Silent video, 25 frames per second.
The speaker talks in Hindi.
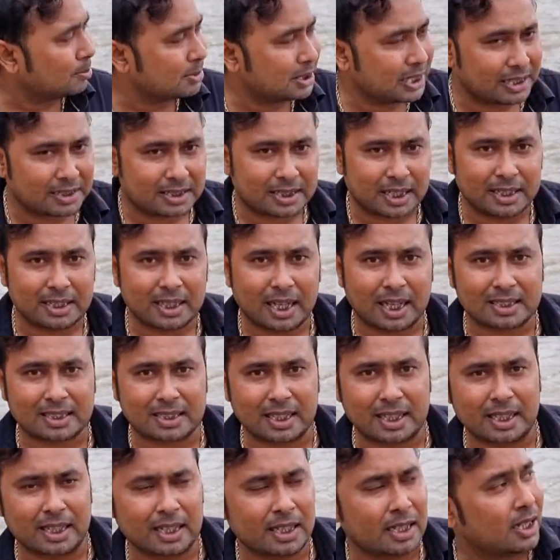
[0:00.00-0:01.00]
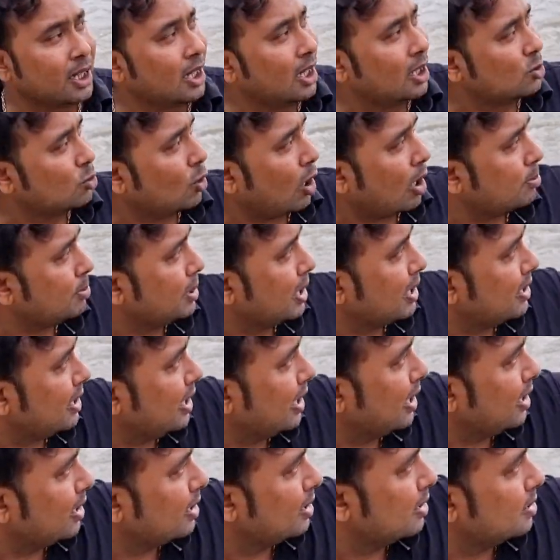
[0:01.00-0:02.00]
हम जैसे ही आते हैं तो आप
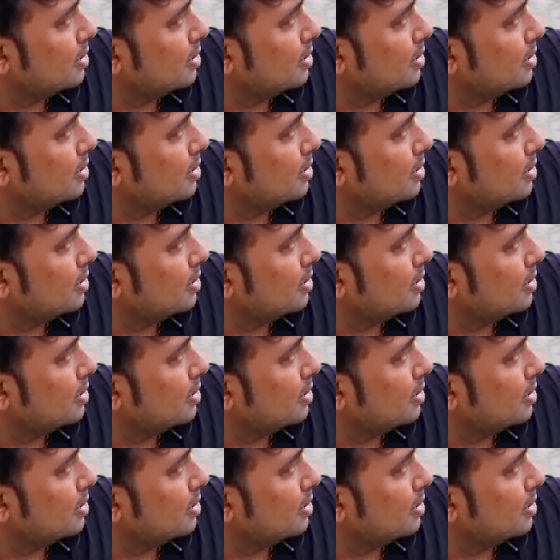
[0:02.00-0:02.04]
देखिए